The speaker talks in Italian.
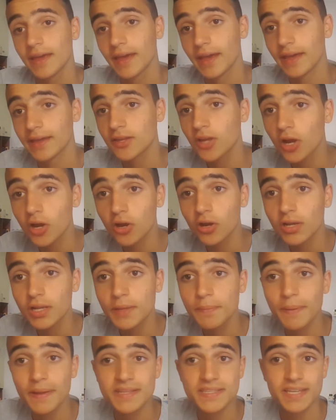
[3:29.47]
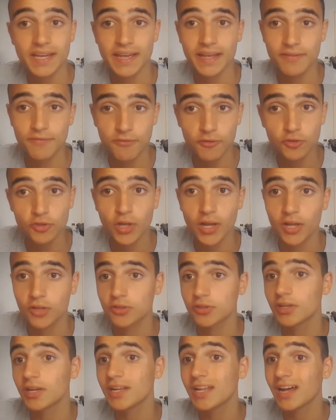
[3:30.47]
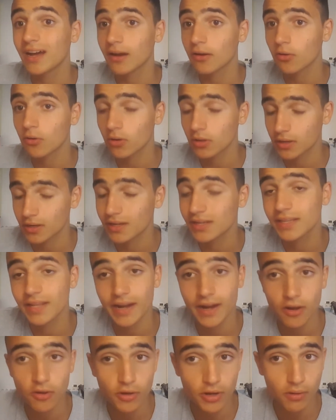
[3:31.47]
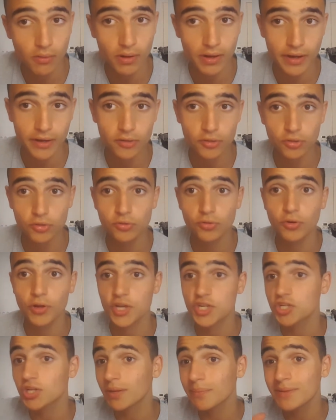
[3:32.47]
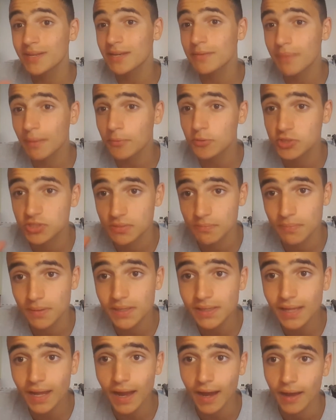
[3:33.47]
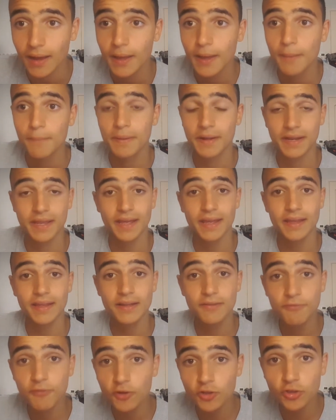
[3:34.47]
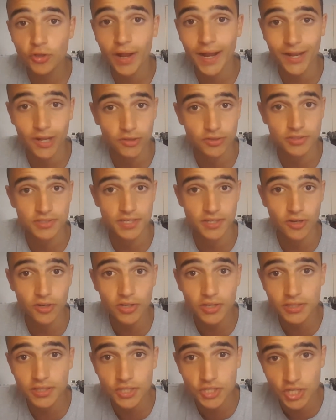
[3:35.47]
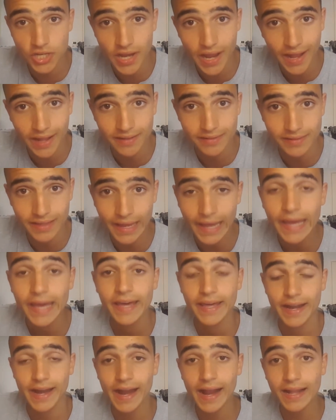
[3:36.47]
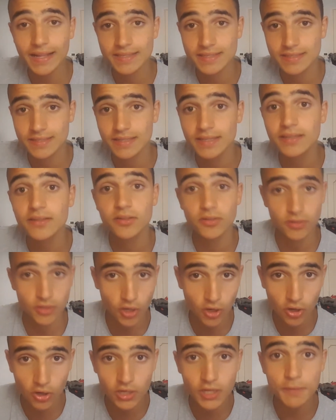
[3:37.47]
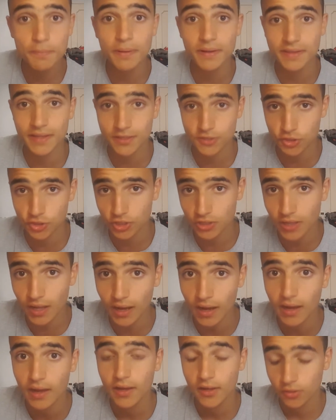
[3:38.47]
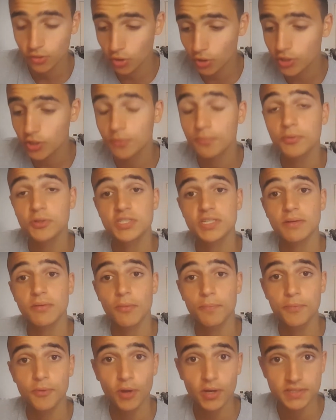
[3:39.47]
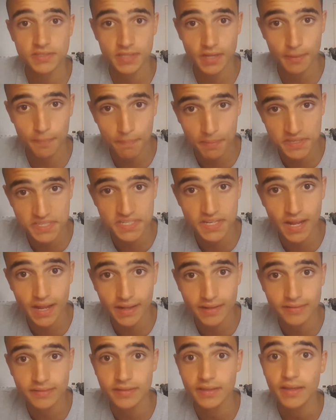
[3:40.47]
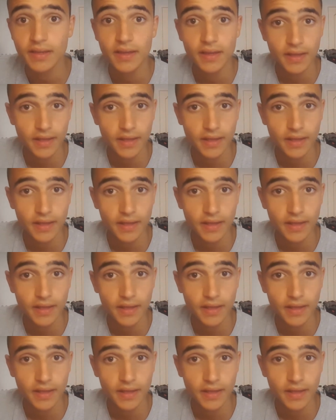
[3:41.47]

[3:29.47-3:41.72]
eh, Yongo lì pensa che il fondo Elliot gli, da, gli, darà ancora 48 ore. C'è una minima possibilità. Perché il fondo Elliot, se non gli dice niente, ragazzi, Yongo lì perde la società. Noi non possiamo più essere presidenti.